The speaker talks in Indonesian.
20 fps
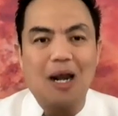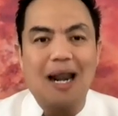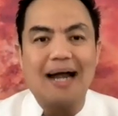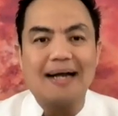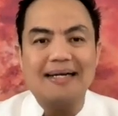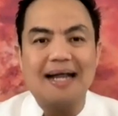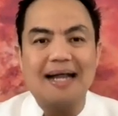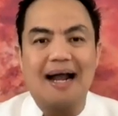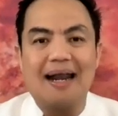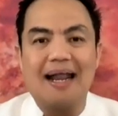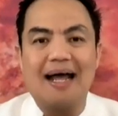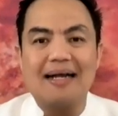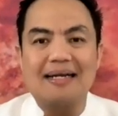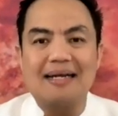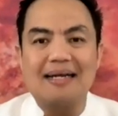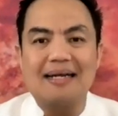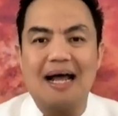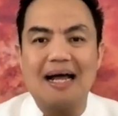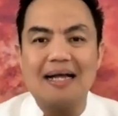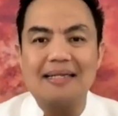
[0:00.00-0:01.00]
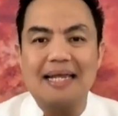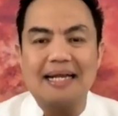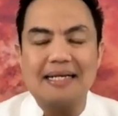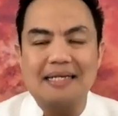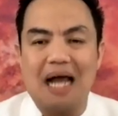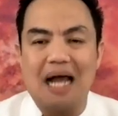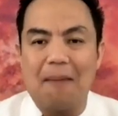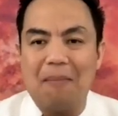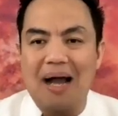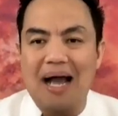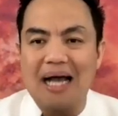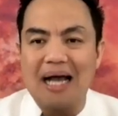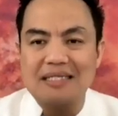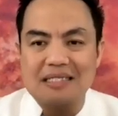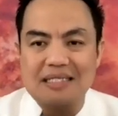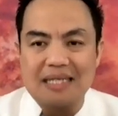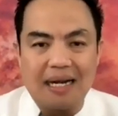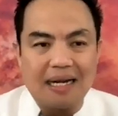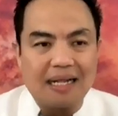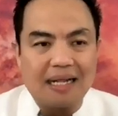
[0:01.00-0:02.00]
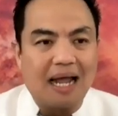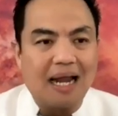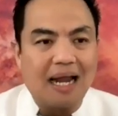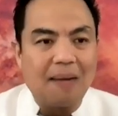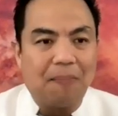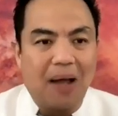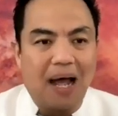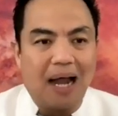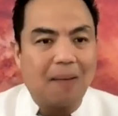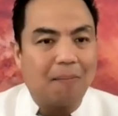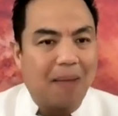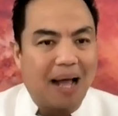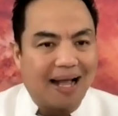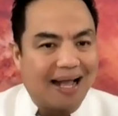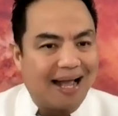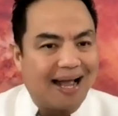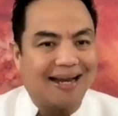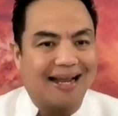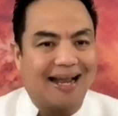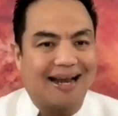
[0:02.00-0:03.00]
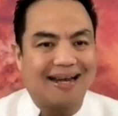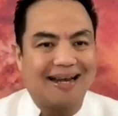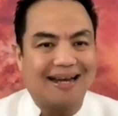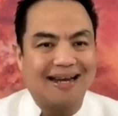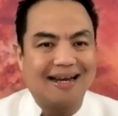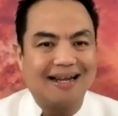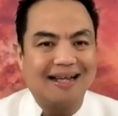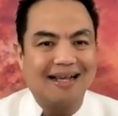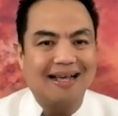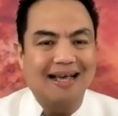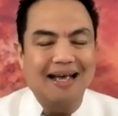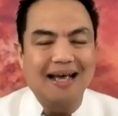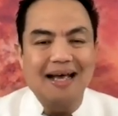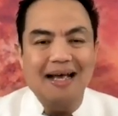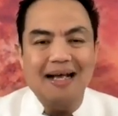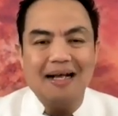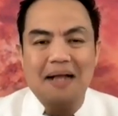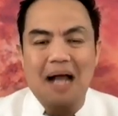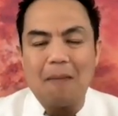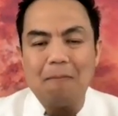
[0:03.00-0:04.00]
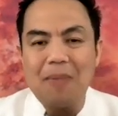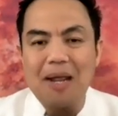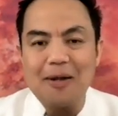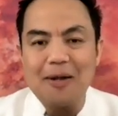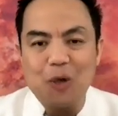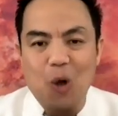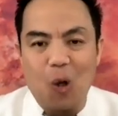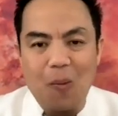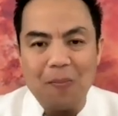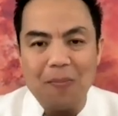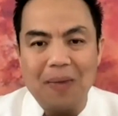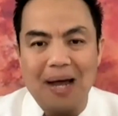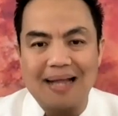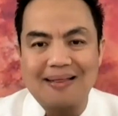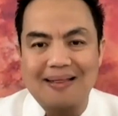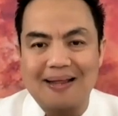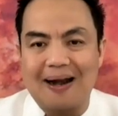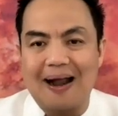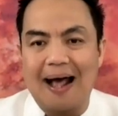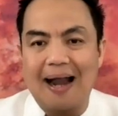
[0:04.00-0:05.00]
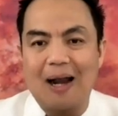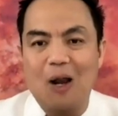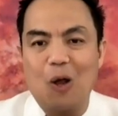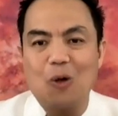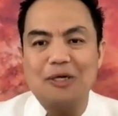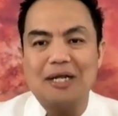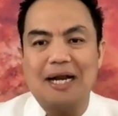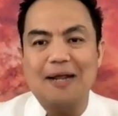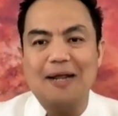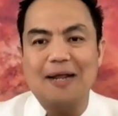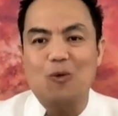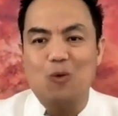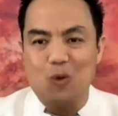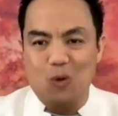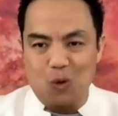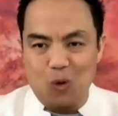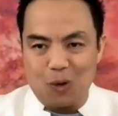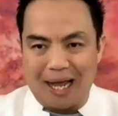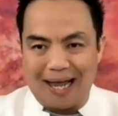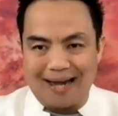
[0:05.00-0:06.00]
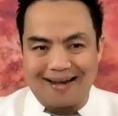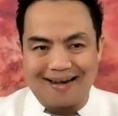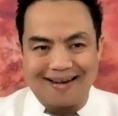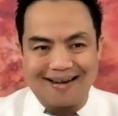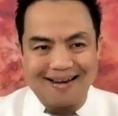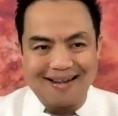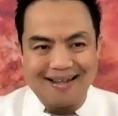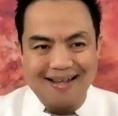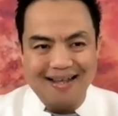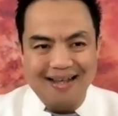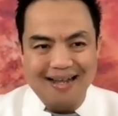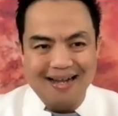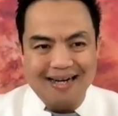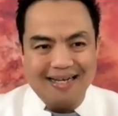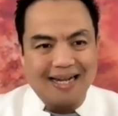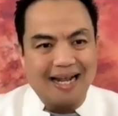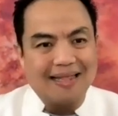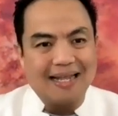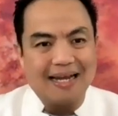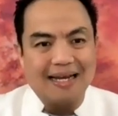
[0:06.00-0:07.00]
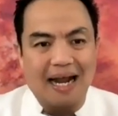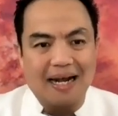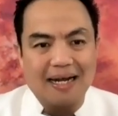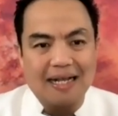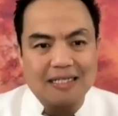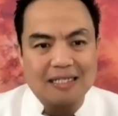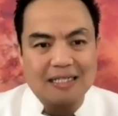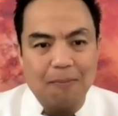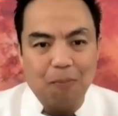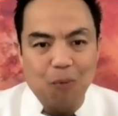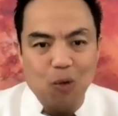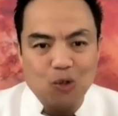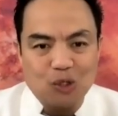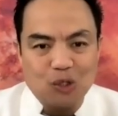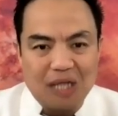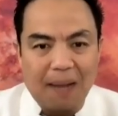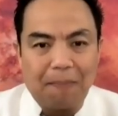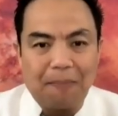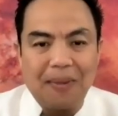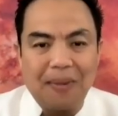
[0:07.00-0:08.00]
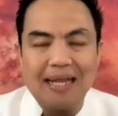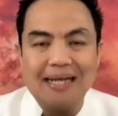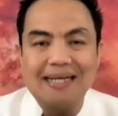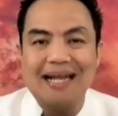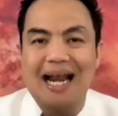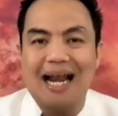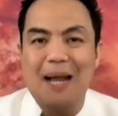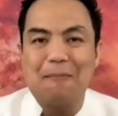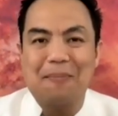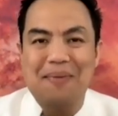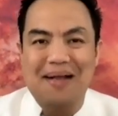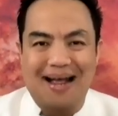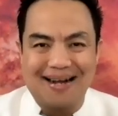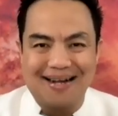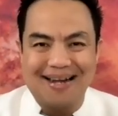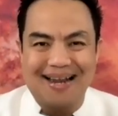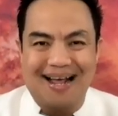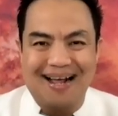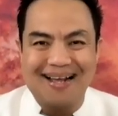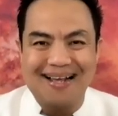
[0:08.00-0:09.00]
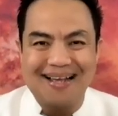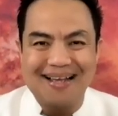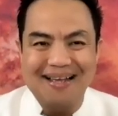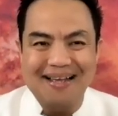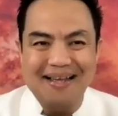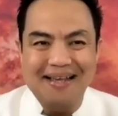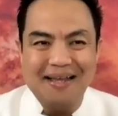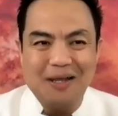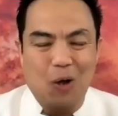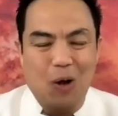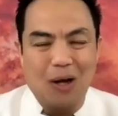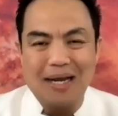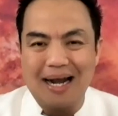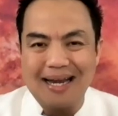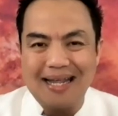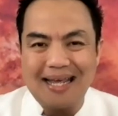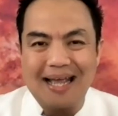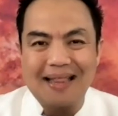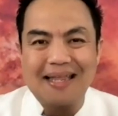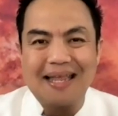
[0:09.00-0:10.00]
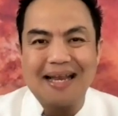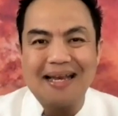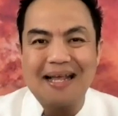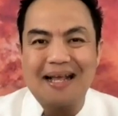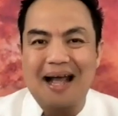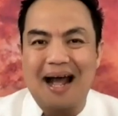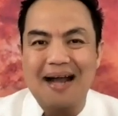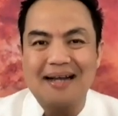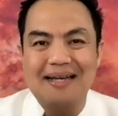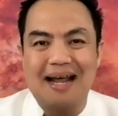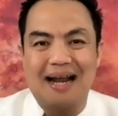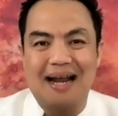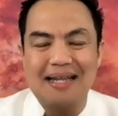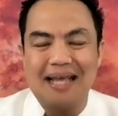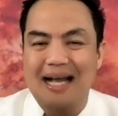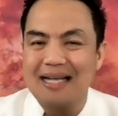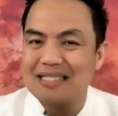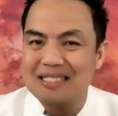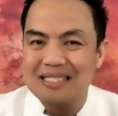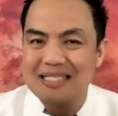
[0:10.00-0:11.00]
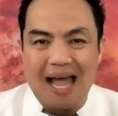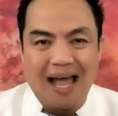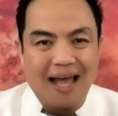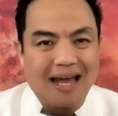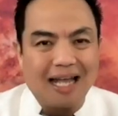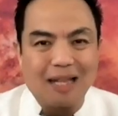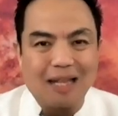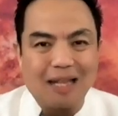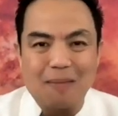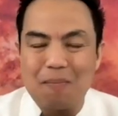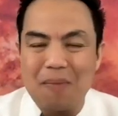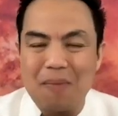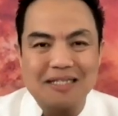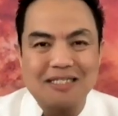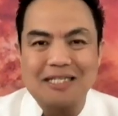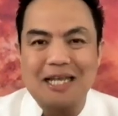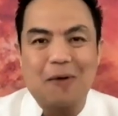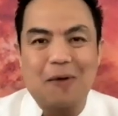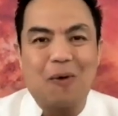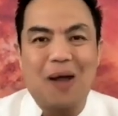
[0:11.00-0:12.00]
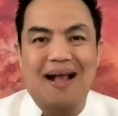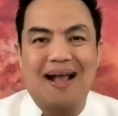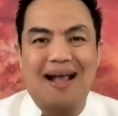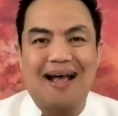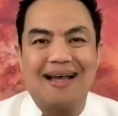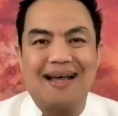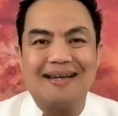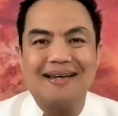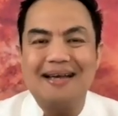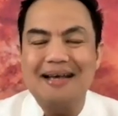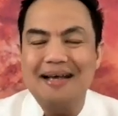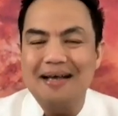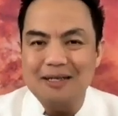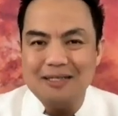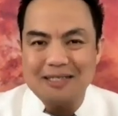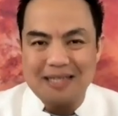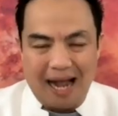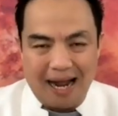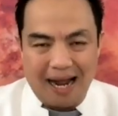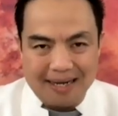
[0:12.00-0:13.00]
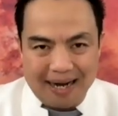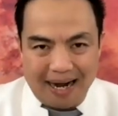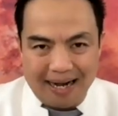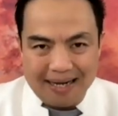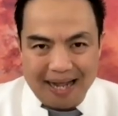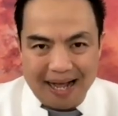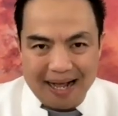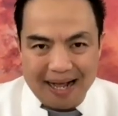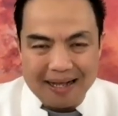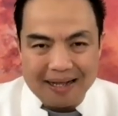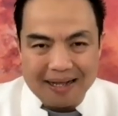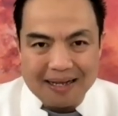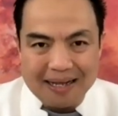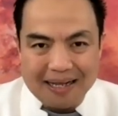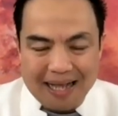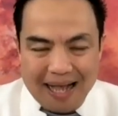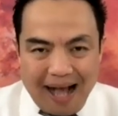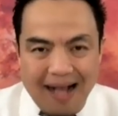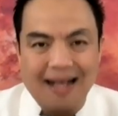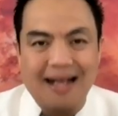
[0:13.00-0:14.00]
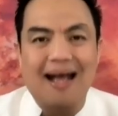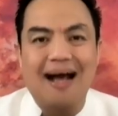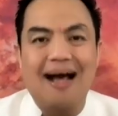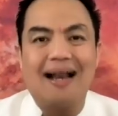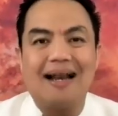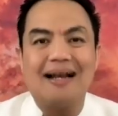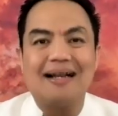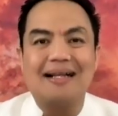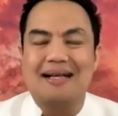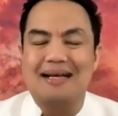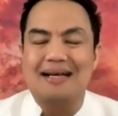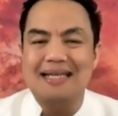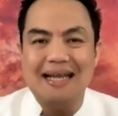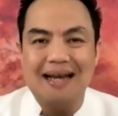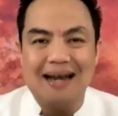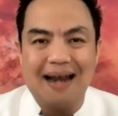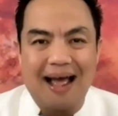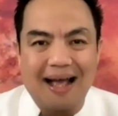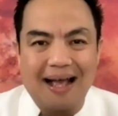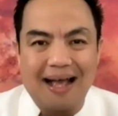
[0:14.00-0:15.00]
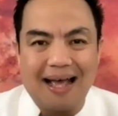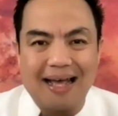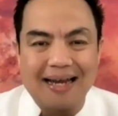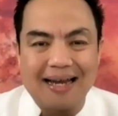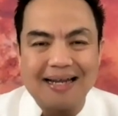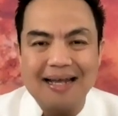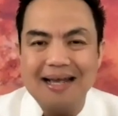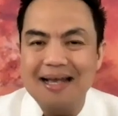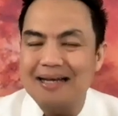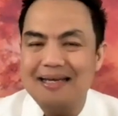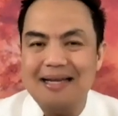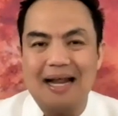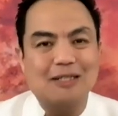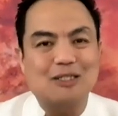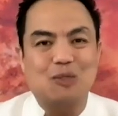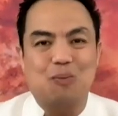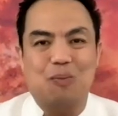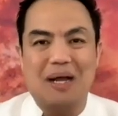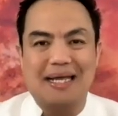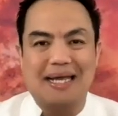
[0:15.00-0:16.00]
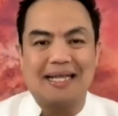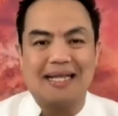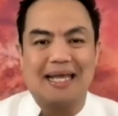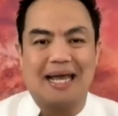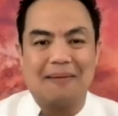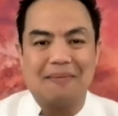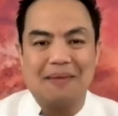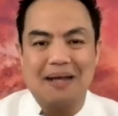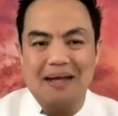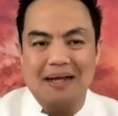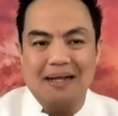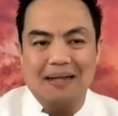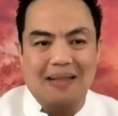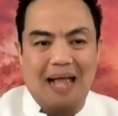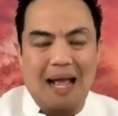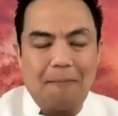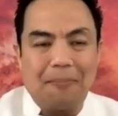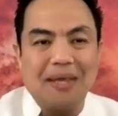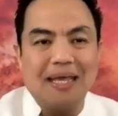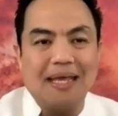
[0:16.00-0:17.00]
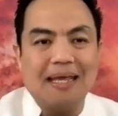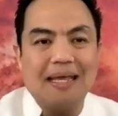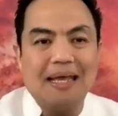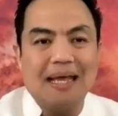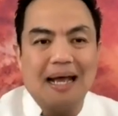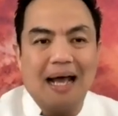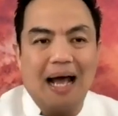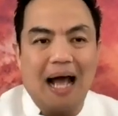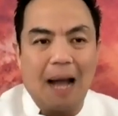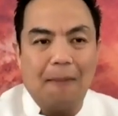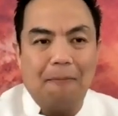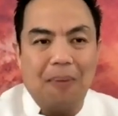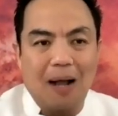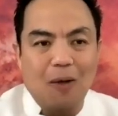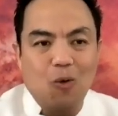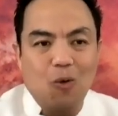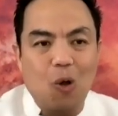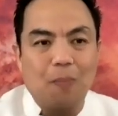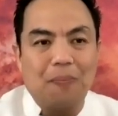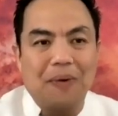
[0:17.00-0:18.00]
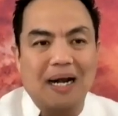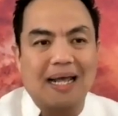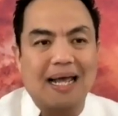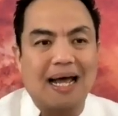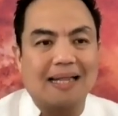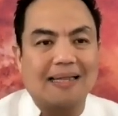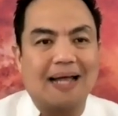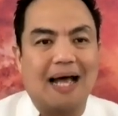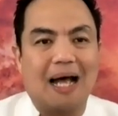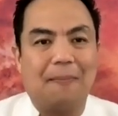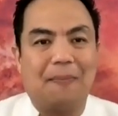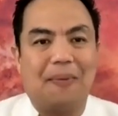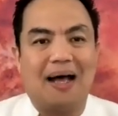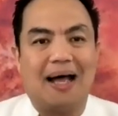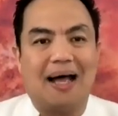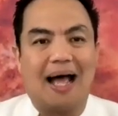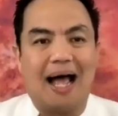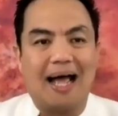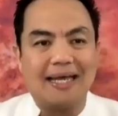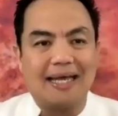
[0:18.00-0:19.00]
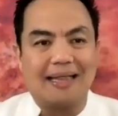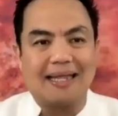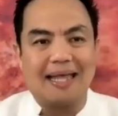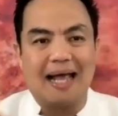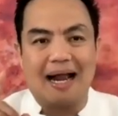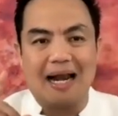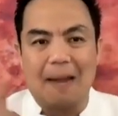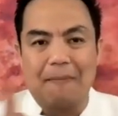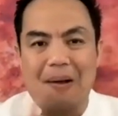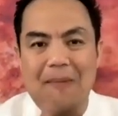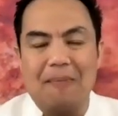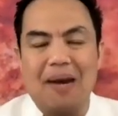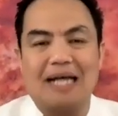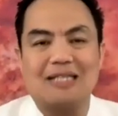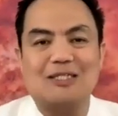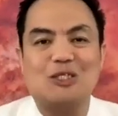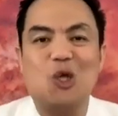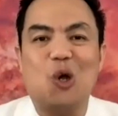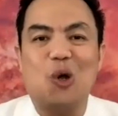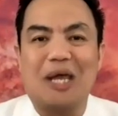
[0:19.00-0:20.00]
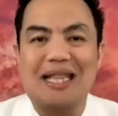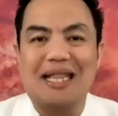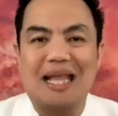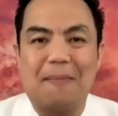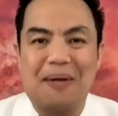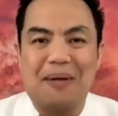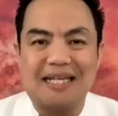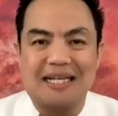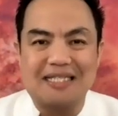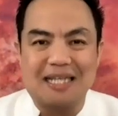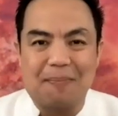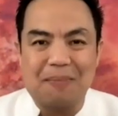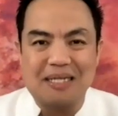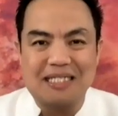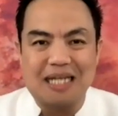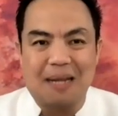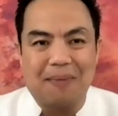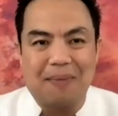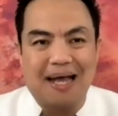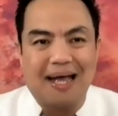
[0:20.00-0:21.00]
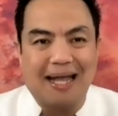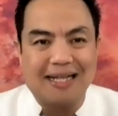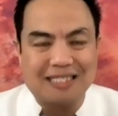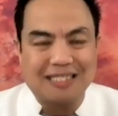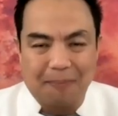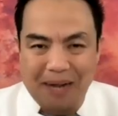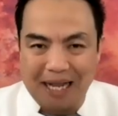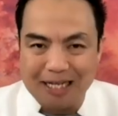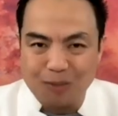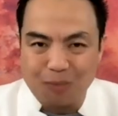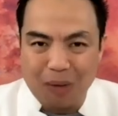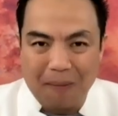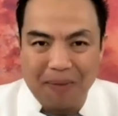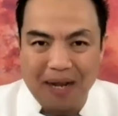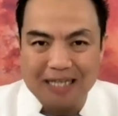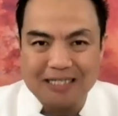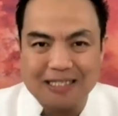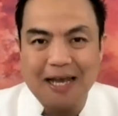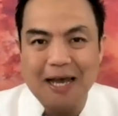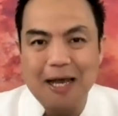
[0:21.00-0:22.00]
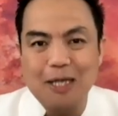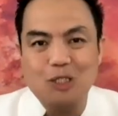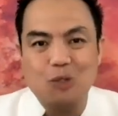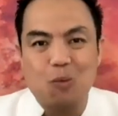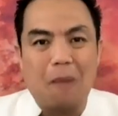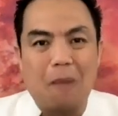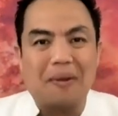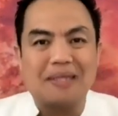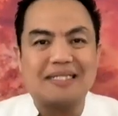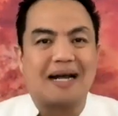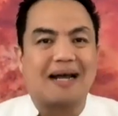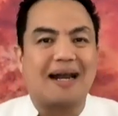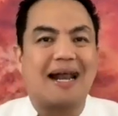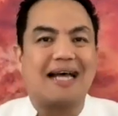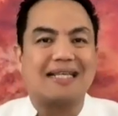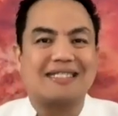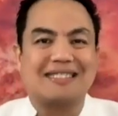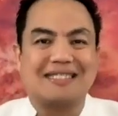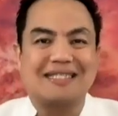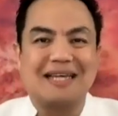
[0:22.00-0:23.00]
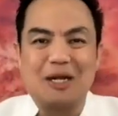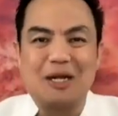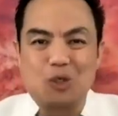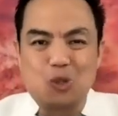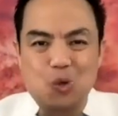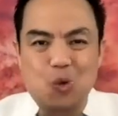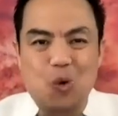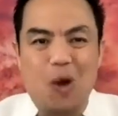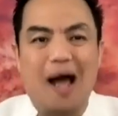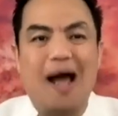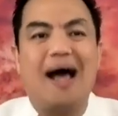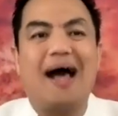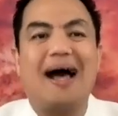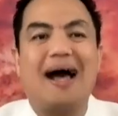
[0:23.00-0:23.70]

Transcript: ladang-ladang tidak menghasilkan bahan makanan, kambing domba terhalau dari kurungan, dan tidak ada lembu sapi dalam kandang. Kalau Anda lihat, ini keadaan yang sangat mengecewakan, keadaan yang gagal, kehilangan, dan sebagainya. Tapi Habakuk berkata apa? Ayat yang 18. Yuk kita baca sama-sama sampai 19. Semua baca keras. Dua,